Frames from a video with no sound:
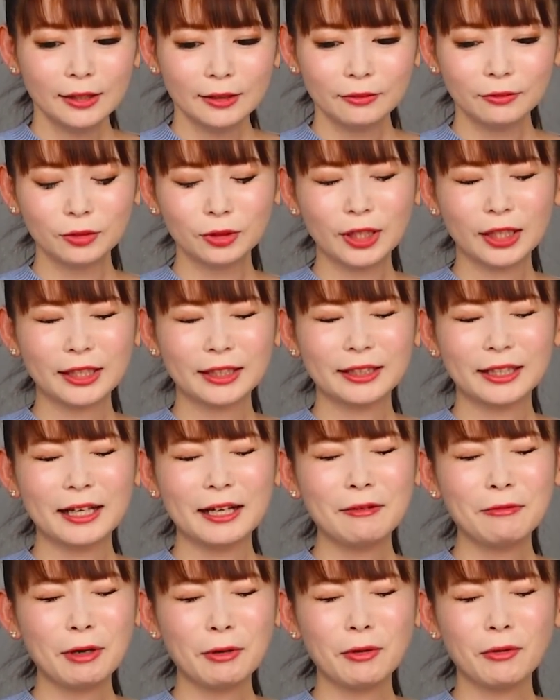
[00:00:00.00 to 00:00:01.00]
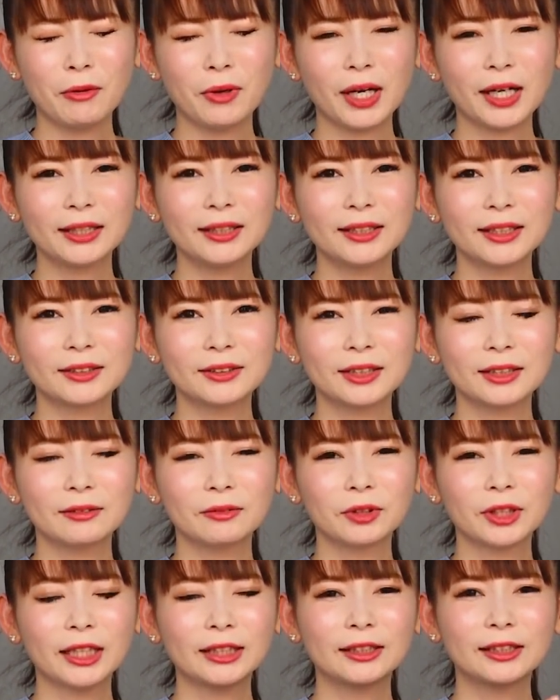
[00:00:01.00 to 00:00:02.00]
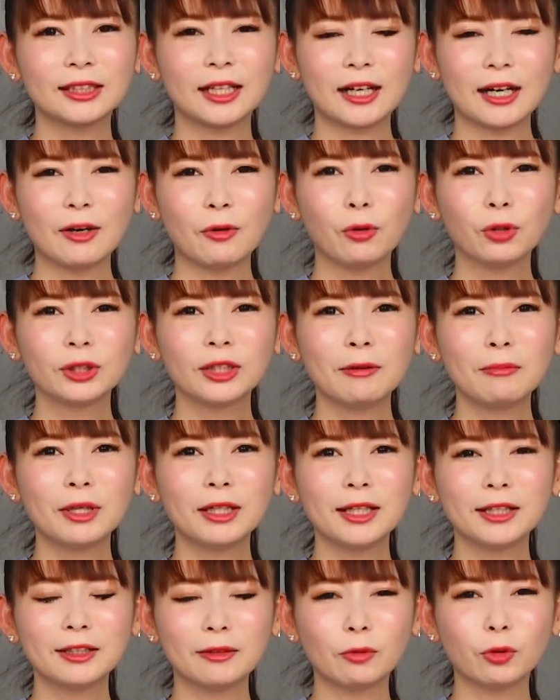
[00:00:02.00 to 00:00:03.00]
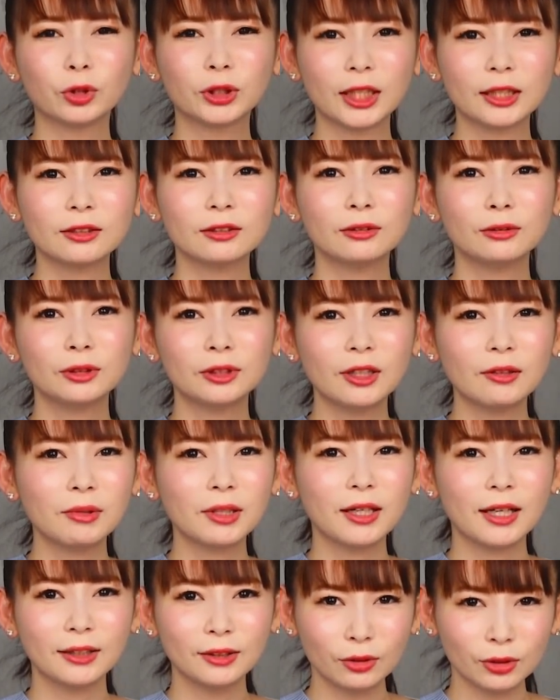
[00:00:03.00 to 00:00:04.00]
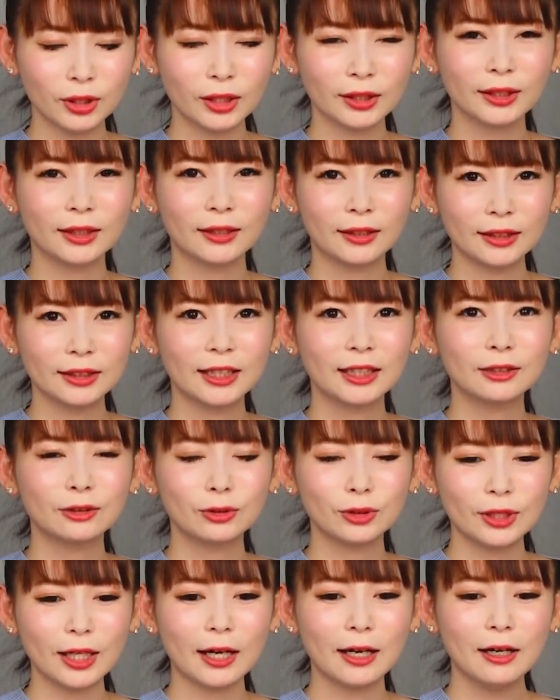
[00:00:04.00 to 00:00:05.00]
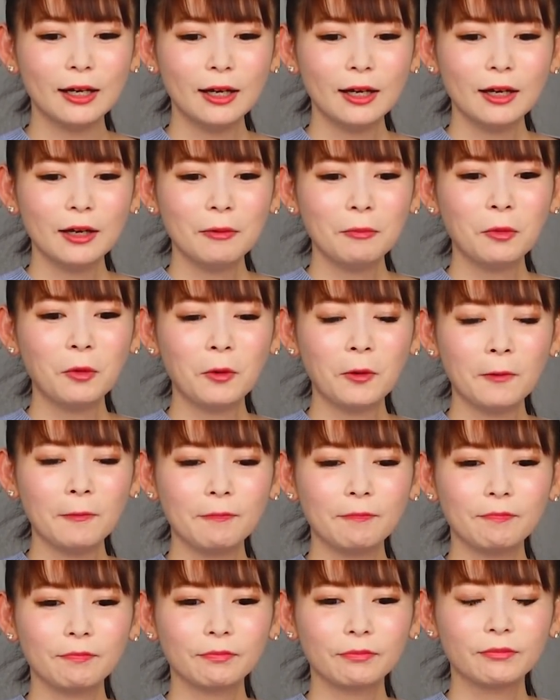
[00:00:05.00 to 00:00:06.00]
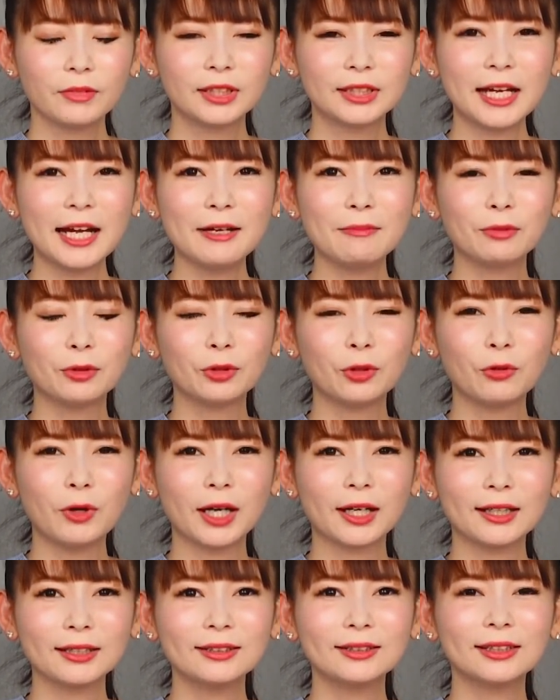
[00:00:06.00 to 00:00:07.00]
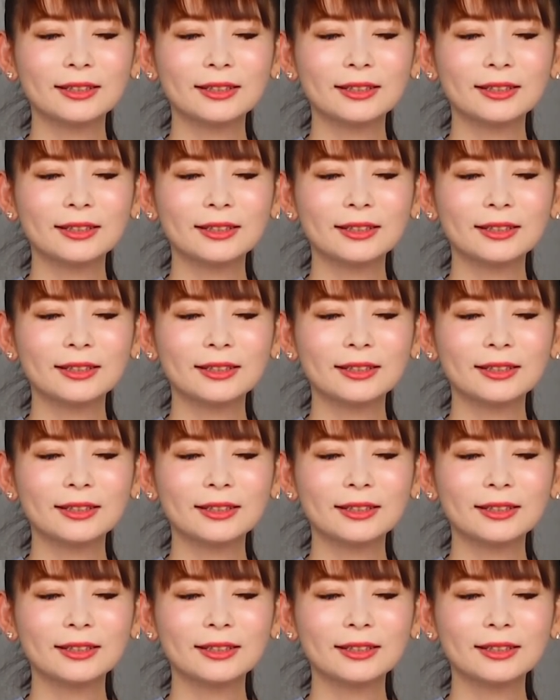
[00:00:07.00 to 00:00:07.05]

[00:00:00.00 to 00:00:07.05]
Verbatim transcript: もうなんかねエヴァを分かってくれても、だってさ王様なんだもん、オタクの王様が庵野さんだからちゃんとさもう見たいものを分かっ